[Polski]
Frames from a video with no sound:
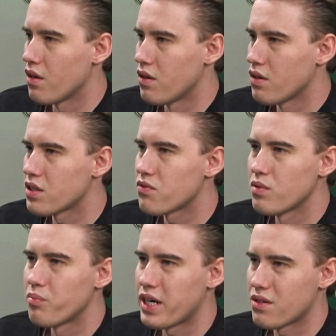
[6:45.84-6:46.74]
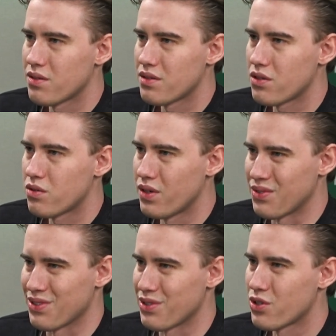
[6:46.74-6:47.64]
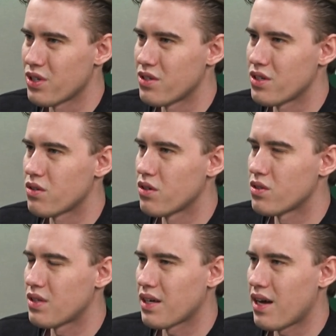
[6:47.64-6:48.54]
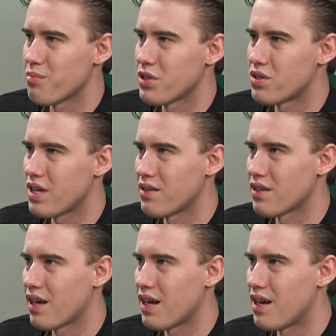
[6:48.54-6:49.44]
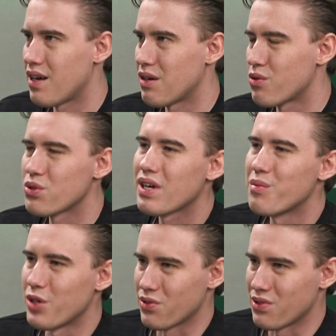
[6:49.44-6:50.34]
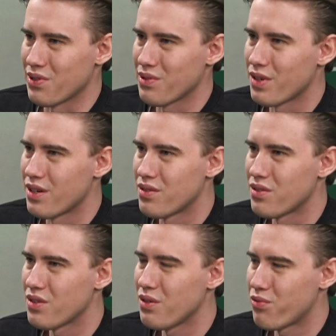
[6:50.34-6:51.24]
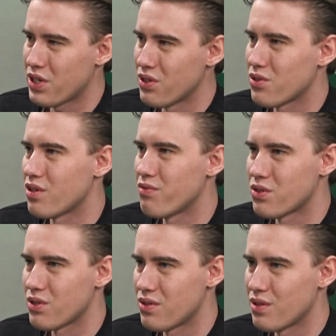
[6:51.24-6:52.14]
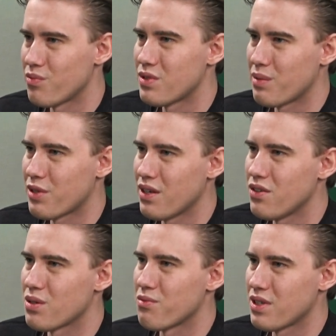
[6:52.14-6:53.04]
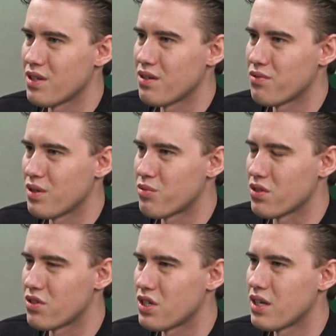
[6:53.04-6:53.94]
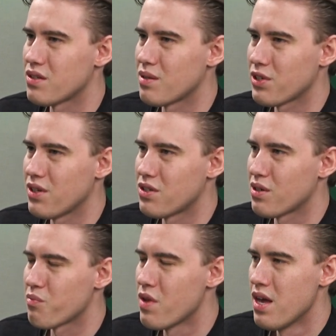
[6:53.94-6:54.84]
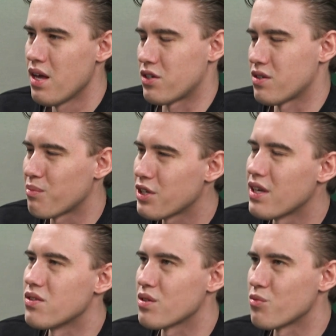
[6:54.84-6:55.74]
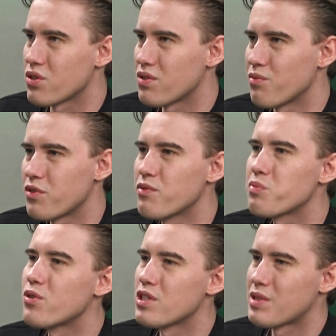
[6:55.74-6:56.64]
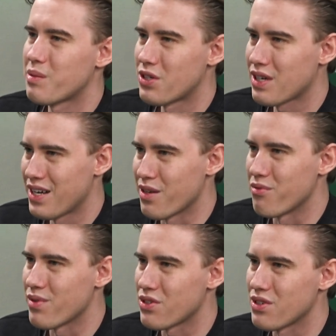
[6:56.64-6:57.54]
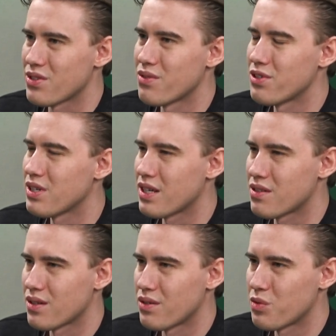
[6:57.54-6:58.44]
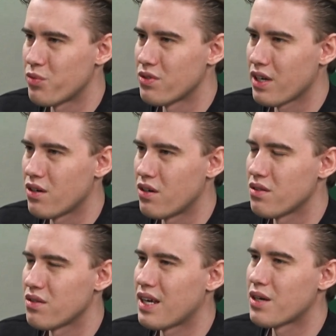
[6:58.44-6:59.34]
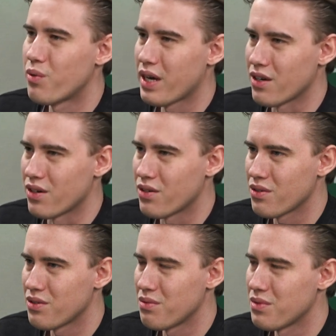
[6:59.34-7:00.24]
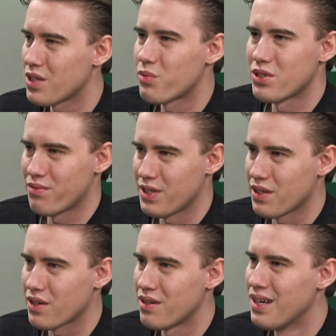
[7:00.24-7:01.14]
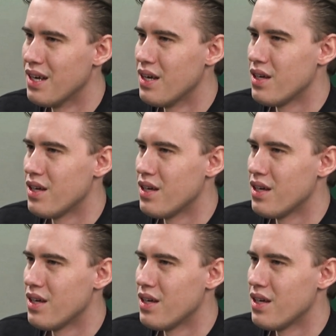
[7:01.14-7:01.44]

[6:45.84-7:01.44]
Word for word: E, jest w tym bardzo interesujący. To, że, że to jest taka mieszanka różnych emocji e, i właśnie to się wiąże z tym zamknięciem w tej, w tej przestrzeni, zamknięciem, a czy zamknięciem, może tym, tym wspólnym zamieszkaniem właśnie, co wynika z tego wspólnego, nagłego i niespodziewanego